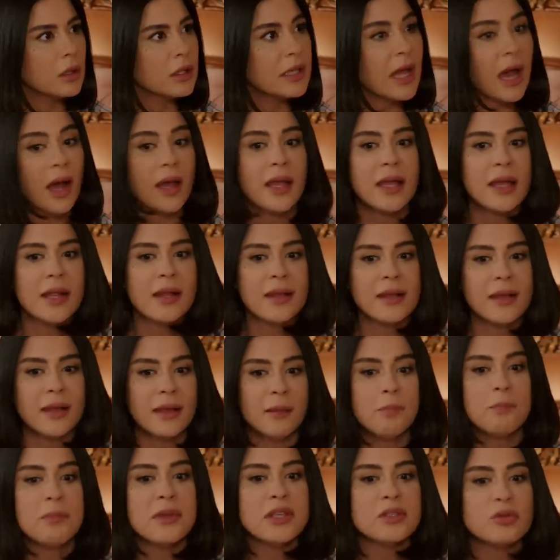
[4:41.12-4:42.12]
Ya
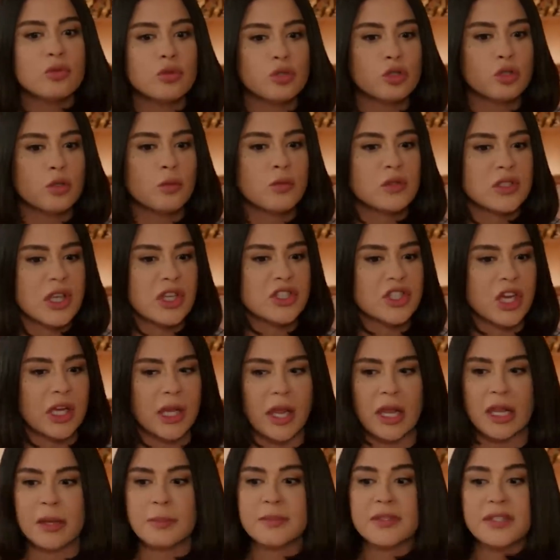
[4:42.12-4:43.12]
ilgiyi biz üstümüze
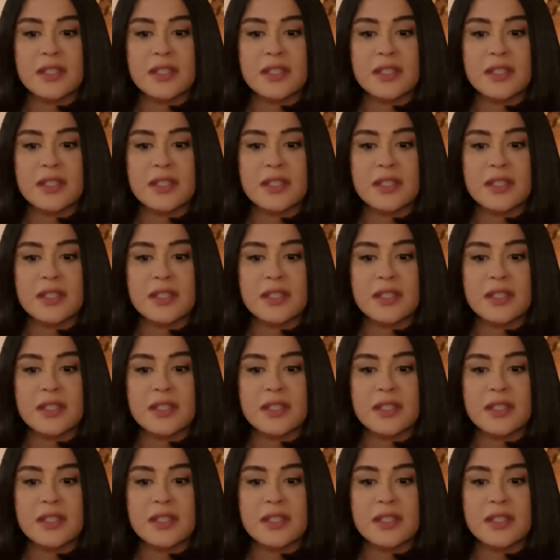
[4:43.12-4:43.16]
çekelim,